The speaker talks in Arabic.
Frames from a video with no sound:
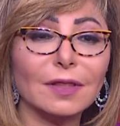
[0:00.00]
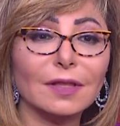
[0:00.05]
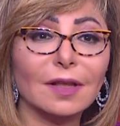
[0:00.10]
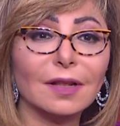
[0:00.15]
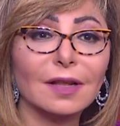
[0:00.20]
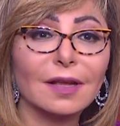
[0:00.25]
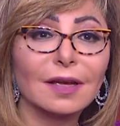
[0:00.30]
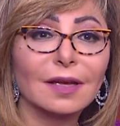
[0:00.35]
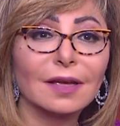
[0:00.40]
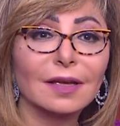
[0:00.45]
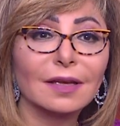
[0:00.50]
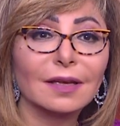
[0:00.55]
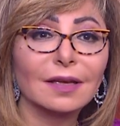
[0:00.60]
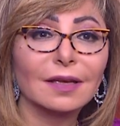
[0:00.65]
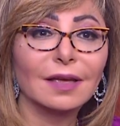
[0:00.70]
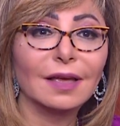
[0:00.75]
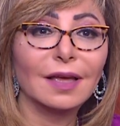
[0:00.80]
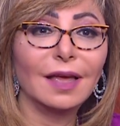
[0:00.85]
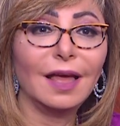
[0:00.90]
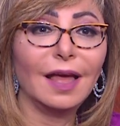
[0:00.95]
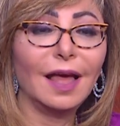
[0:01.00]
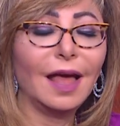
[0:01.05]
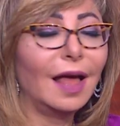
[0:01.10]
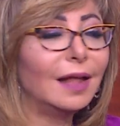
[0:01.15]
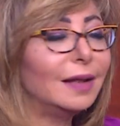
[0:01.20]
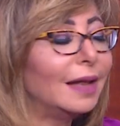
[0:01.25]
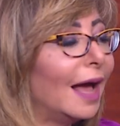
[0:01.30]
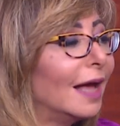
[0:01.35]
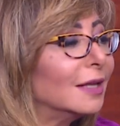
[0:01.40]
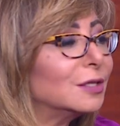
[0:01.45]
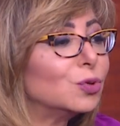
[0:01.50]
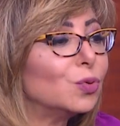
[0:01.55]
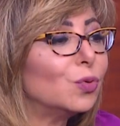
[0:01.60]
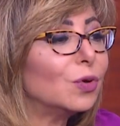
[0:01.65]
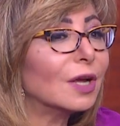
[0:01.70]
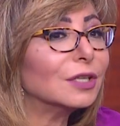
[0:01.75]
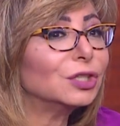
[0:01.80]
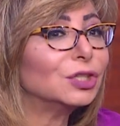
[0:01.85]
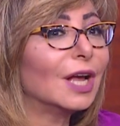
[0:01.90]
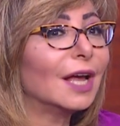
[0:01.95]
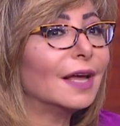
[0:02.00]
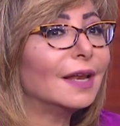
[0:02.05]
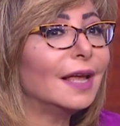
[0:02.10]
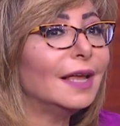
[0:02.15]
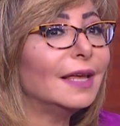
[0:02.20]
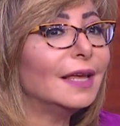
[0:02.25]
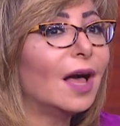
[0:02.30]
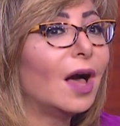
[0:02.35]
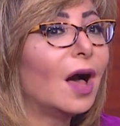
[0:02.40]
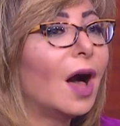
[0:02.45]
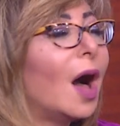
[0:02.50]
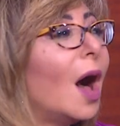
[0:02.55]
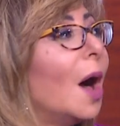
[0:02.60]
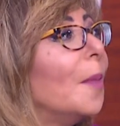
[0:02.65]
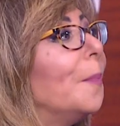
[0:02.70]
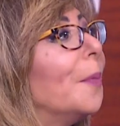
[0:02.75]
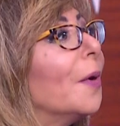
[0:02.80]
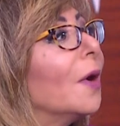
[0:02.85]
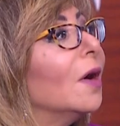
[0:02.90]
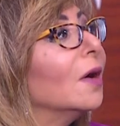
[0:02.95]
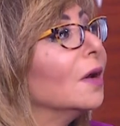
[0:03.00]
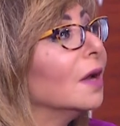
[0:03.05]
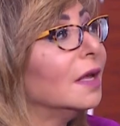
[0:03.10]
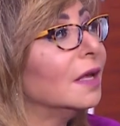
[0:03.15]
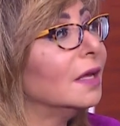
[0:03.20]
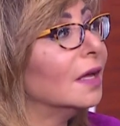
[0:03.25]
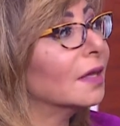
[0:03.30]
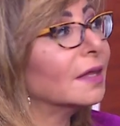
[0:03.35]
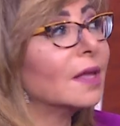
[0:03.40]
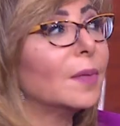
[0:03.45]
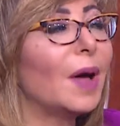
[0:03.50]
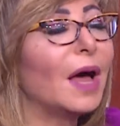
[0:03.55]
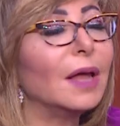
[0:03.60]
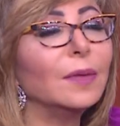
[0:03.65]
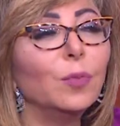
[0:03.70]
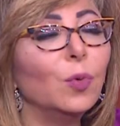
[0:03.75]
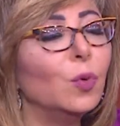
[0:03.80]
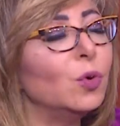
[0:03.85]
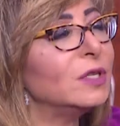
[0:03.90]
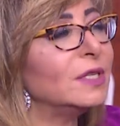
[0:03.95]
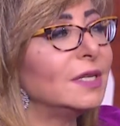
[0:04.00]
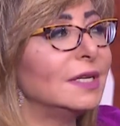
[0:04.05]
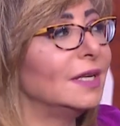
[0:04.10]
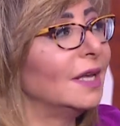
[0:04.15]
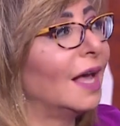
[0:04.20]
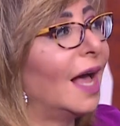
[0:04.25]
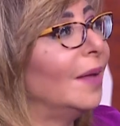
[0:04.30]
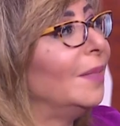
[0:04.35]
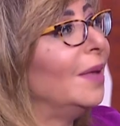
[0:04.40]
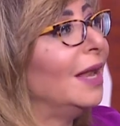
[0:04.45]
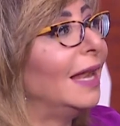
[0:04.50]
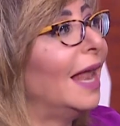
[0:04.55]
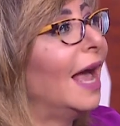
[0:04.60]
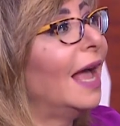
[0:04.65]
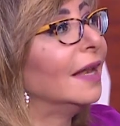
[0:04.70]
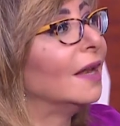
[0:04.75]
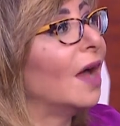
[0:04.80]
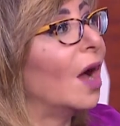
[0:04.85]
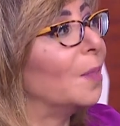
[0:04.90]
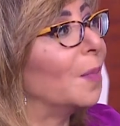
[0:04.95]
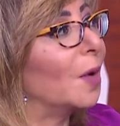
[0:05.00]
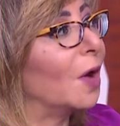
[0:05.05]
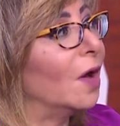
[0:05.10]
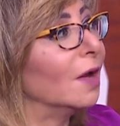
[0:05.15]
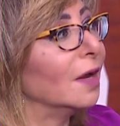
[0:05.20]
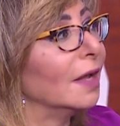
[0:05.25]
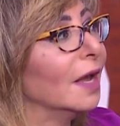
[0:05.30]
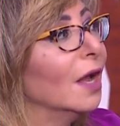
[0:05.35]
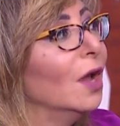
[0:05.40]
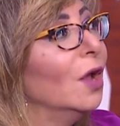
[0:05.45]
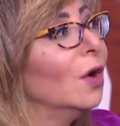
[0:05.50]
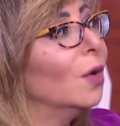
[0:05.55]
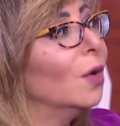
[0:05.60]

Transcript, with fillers: اه اه لا صورة شعرية عبقرية آه طبعا آه. مودي عامل لحن عبقري أيوة.